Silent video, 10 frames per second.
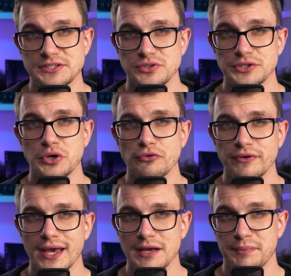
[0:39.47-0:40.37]
Nastolatkowie
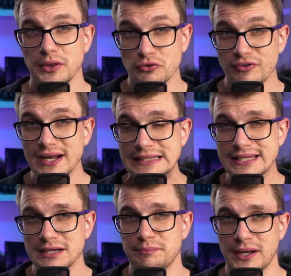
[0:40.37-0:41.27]
jak planowali,
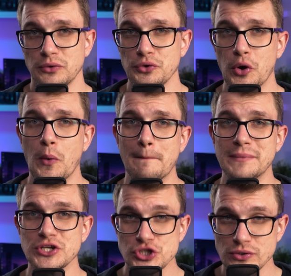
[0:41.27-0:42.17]
tak planują
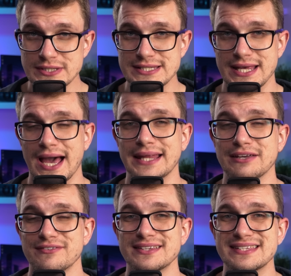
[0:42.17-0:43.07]
miesiące, a
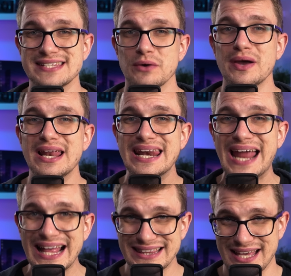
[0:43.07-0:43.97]
nawet całe
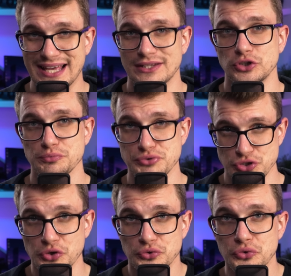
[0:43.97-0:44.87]
lata do
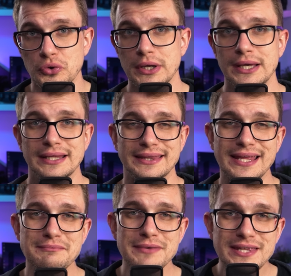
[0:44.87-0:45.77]
przodu
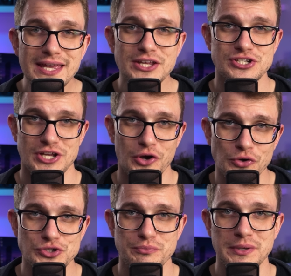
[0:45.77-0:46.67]
najmniejsze
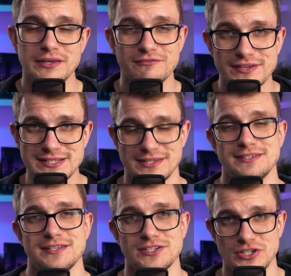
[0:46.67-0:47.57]
choćby
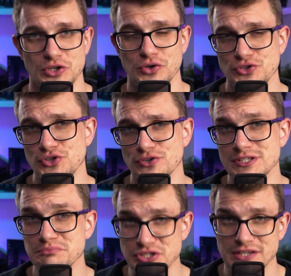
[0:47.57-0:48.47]
inwestycje, jeżeli chodzi o
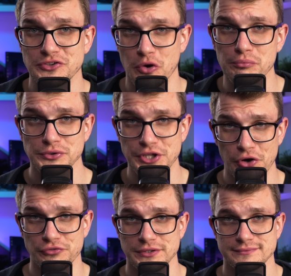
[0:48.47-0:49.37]
sprzęt
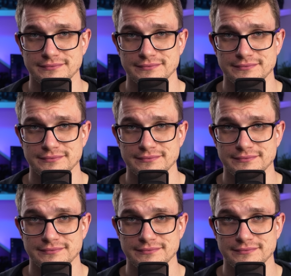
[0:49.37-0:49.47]
komputerowy.